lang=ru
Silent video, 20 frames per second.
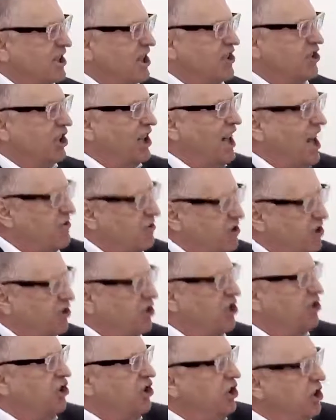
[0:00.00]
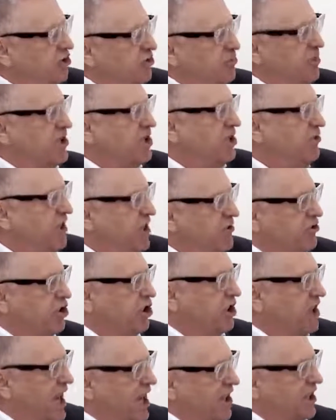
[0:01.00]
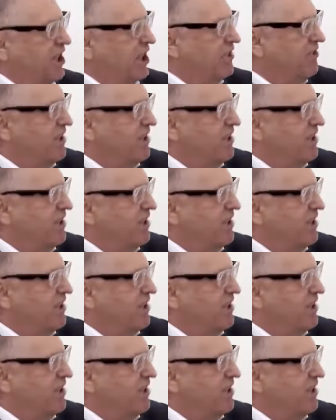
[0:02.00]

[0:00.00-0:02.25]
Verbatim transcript: зажравшийся, сидит в Москве в шикарной